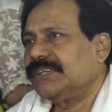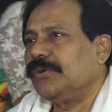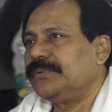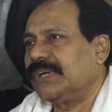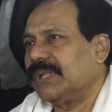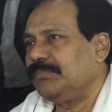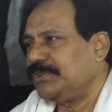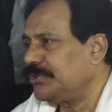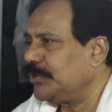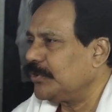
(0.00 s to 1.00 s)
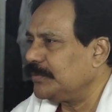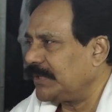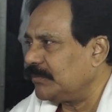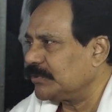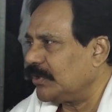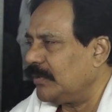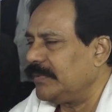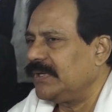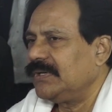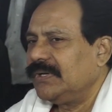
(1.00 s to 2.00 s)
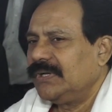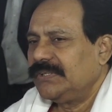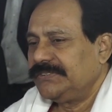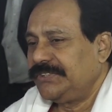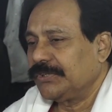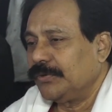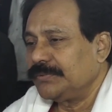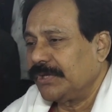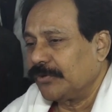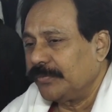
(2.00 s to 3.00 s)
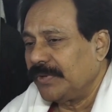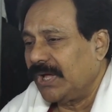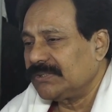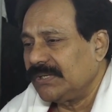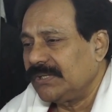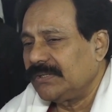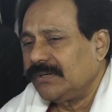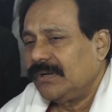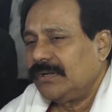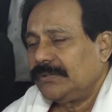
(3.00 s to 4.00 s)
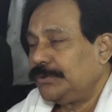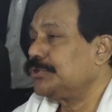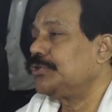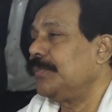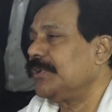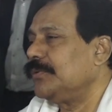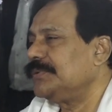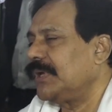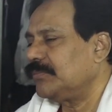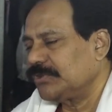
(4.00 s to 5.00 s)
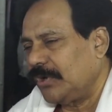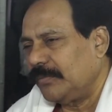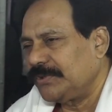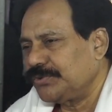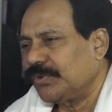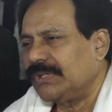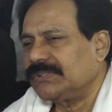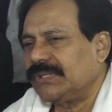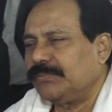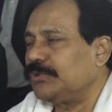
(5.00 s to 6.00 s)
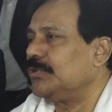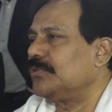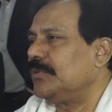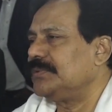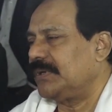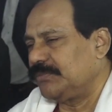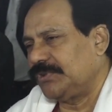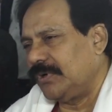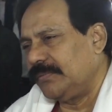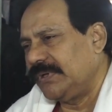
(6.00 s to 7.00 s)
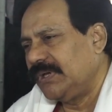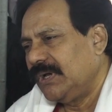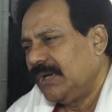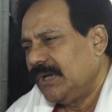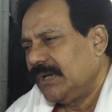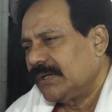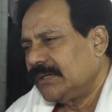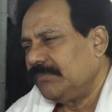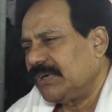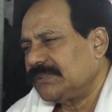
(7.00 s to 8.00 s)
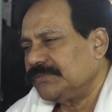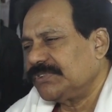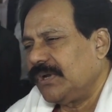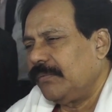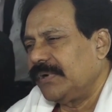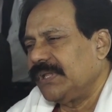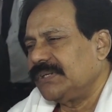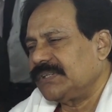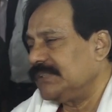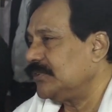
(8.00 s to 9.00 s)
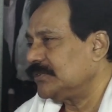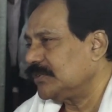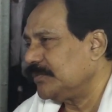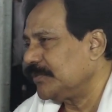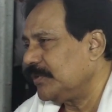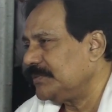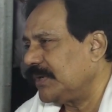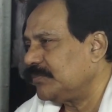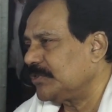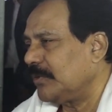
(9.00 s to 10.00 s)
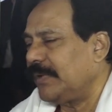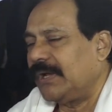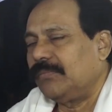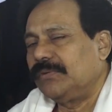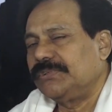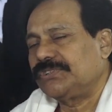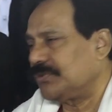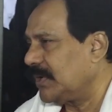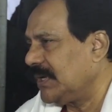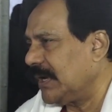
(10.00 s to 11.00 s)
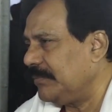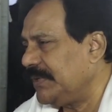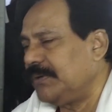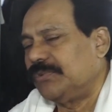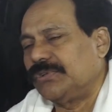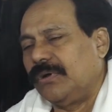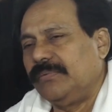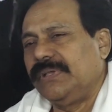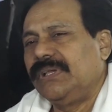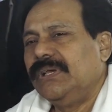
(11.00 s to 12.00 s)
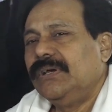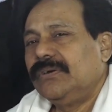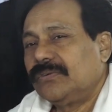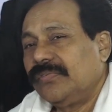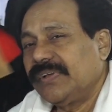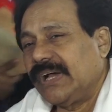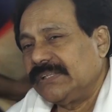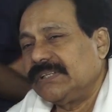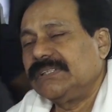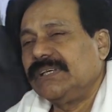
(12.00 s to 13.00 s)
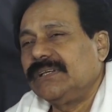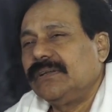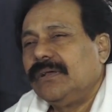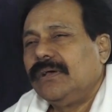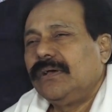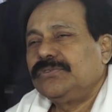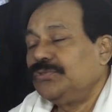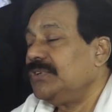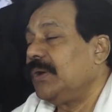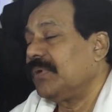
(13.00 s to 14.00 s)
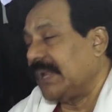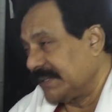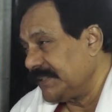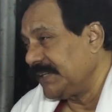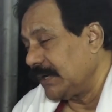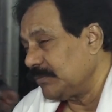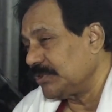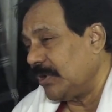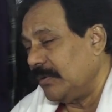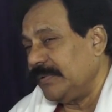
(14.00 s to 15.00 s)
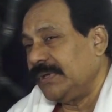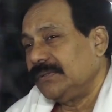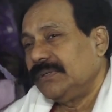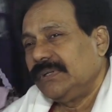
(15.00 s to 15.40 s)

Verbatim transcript: যে কবিতাটা বিদ্রোহী কবিতার মতো হবে যে কবিতা রবীন্দ্রনাথের দুঃসময় কবিতার মতো হবে সুকান্তের বোধন কবিতার মতো হবে কিংবা শামসুর রহমানের স্বাধীনতা তুমি কবিতার মতো হবে আল মাহমুদের সোনালী কাবিনের মতো হবে রফিকা আজাদের তুমি আমার আর্কিডিয়ার মতো হবে